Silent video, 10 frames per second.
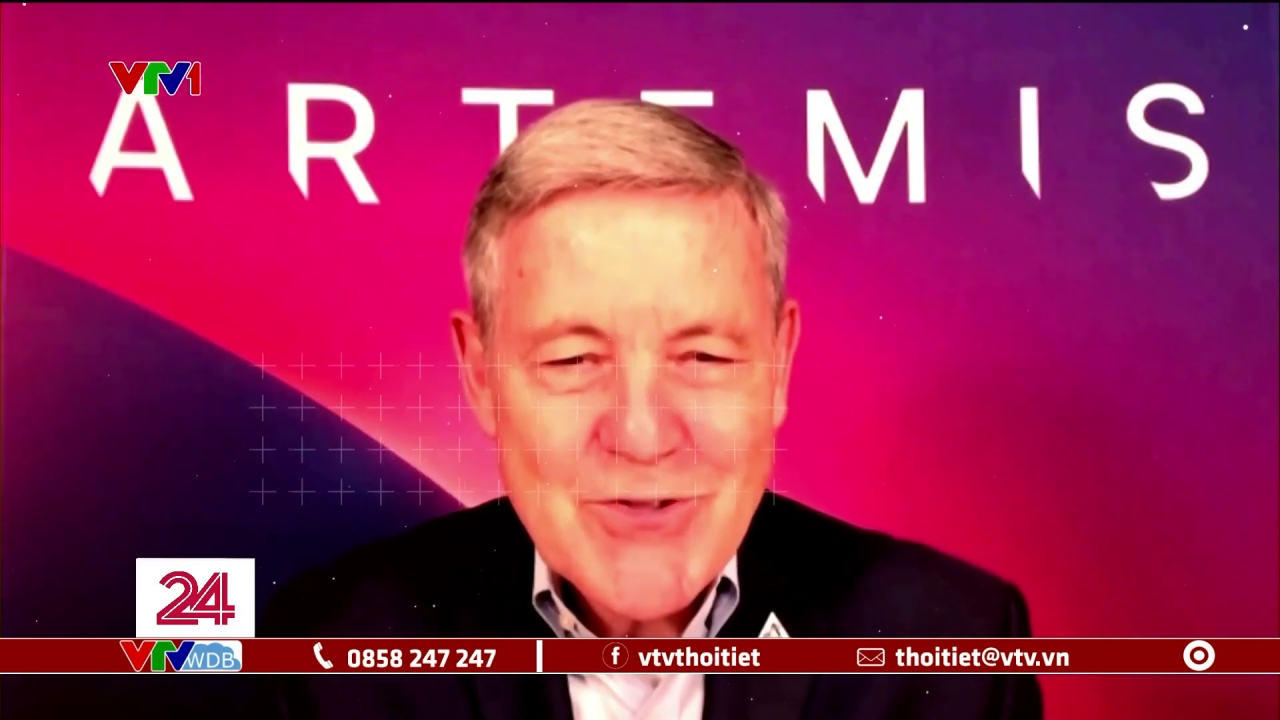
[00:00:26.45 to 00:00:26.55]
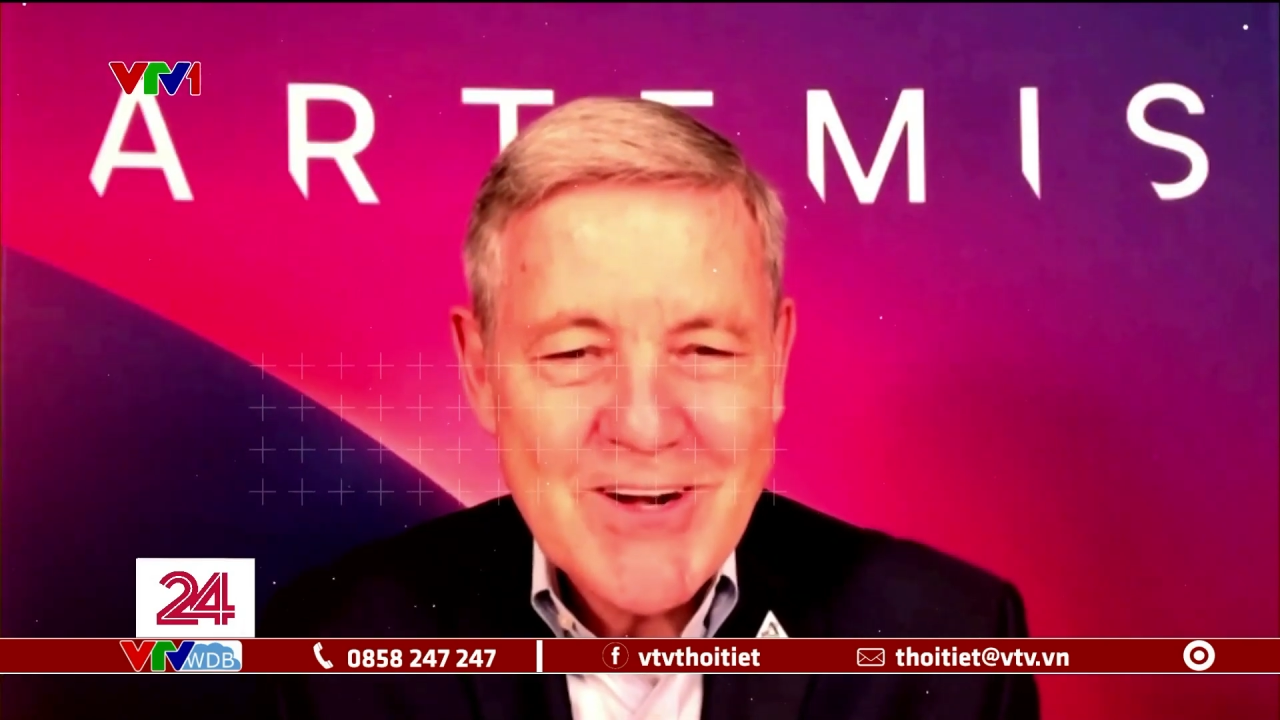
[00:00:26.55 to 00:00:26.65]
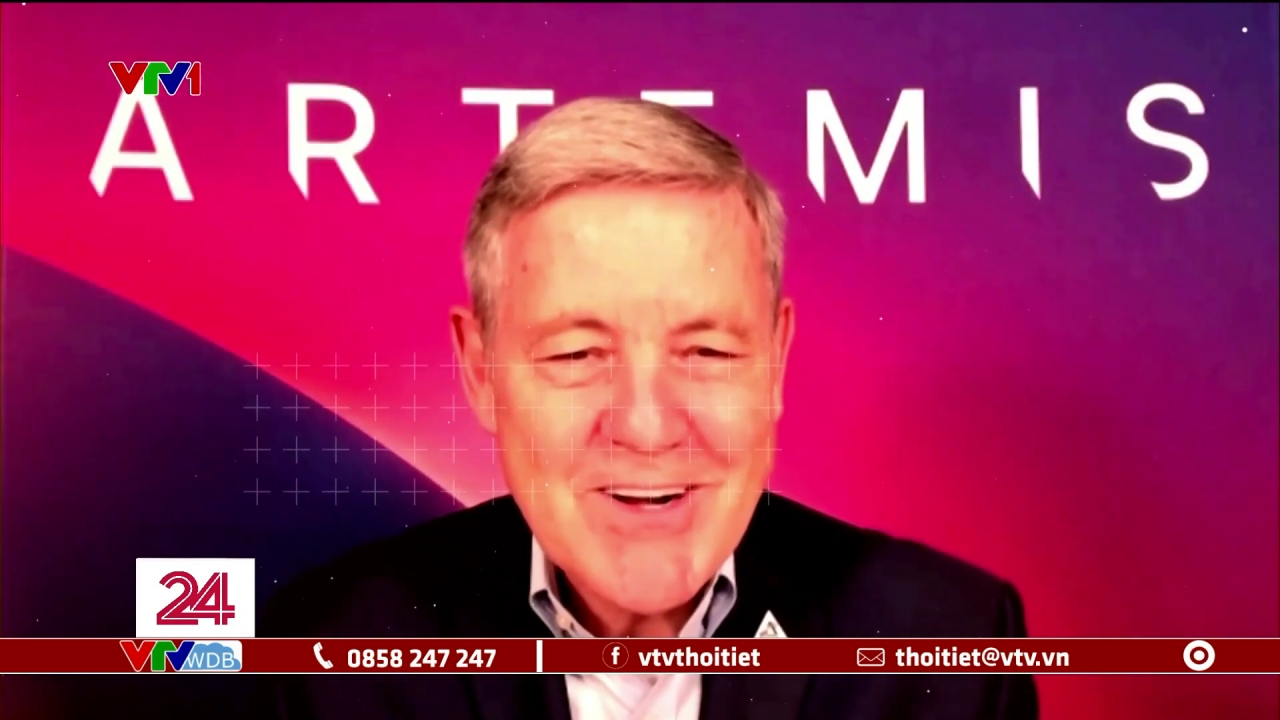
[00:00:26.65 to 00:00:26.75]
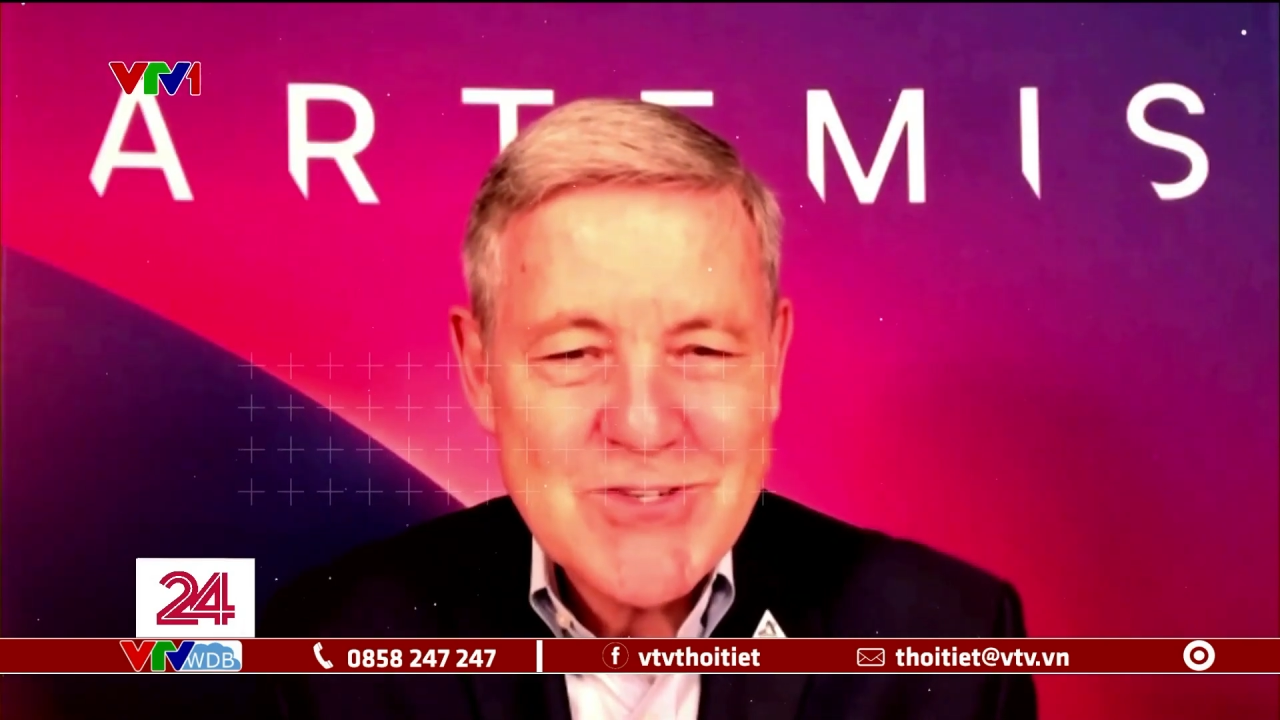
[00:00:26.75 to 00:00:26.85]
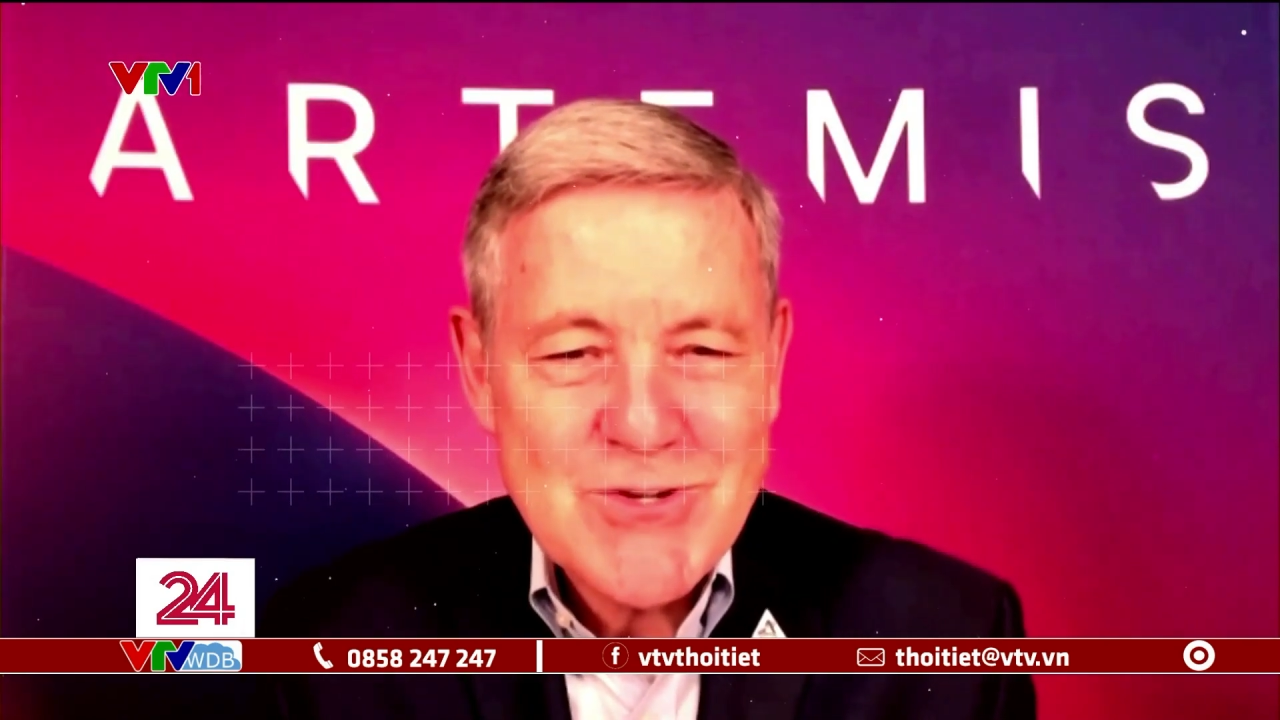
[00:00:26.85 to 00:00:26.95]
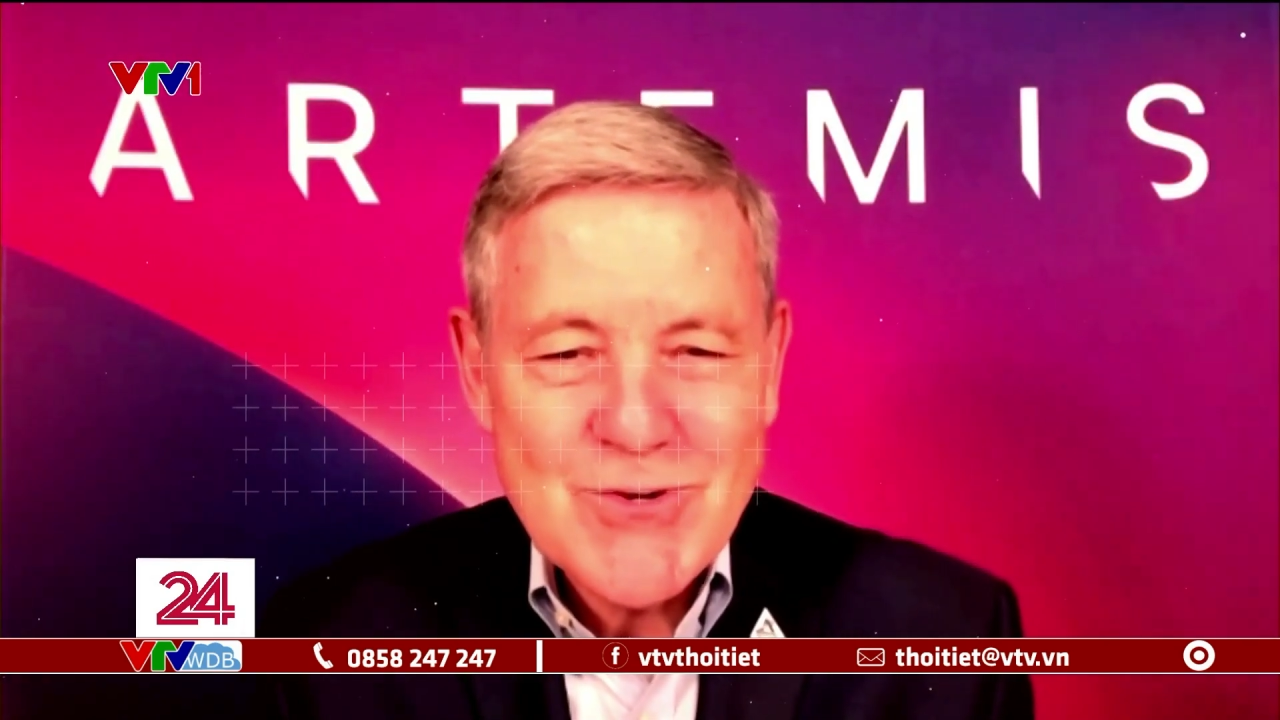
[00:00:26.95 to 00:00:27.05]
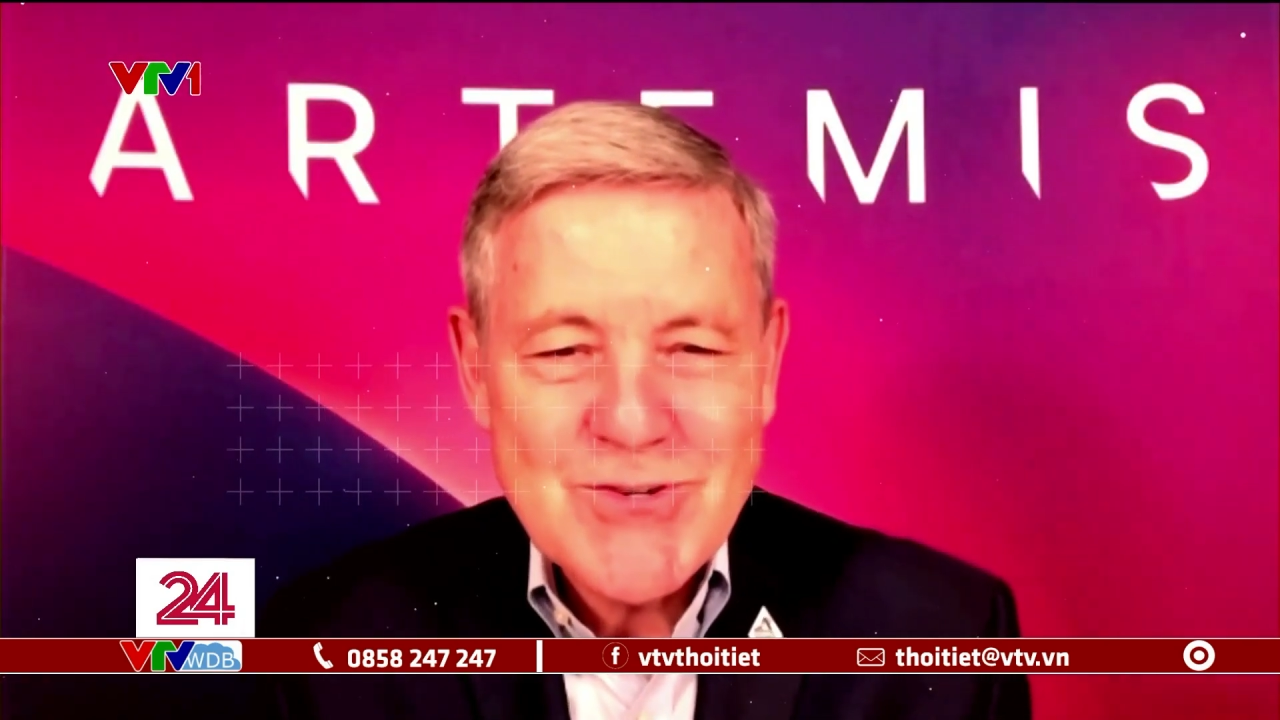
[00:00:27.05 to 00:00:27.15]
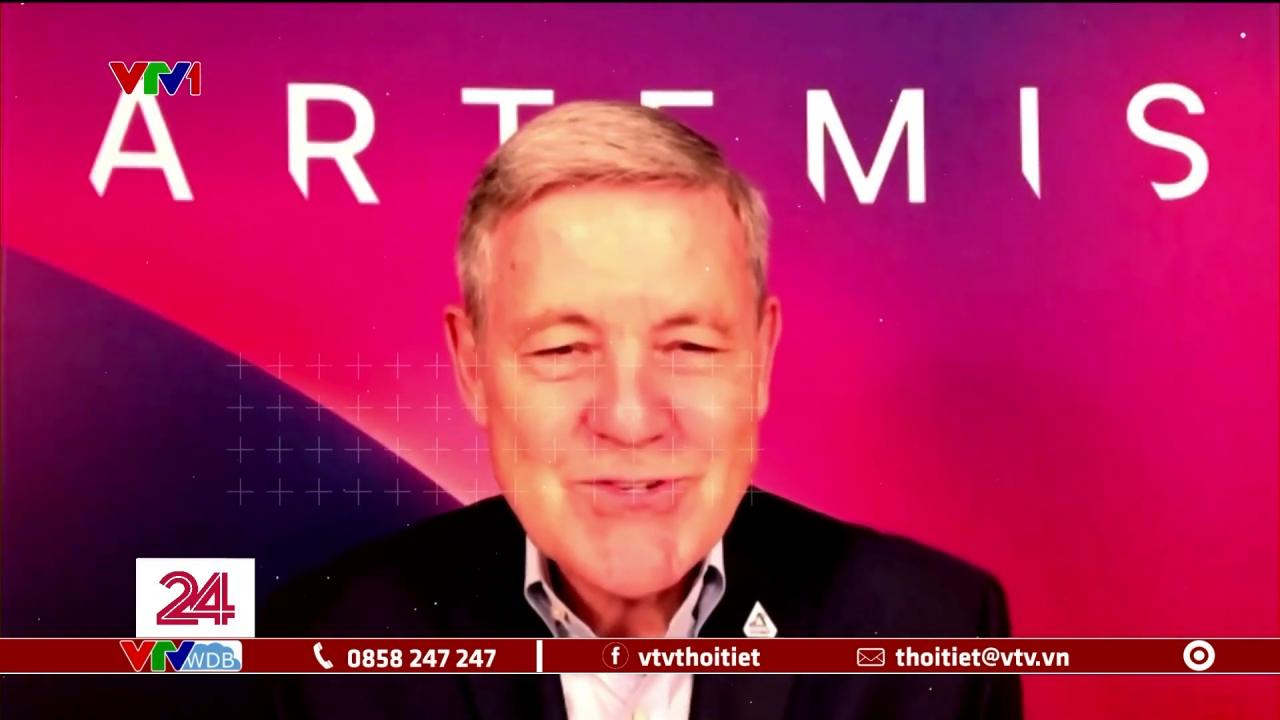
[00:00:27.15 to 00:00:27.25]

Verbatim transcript: và trên hệ mặt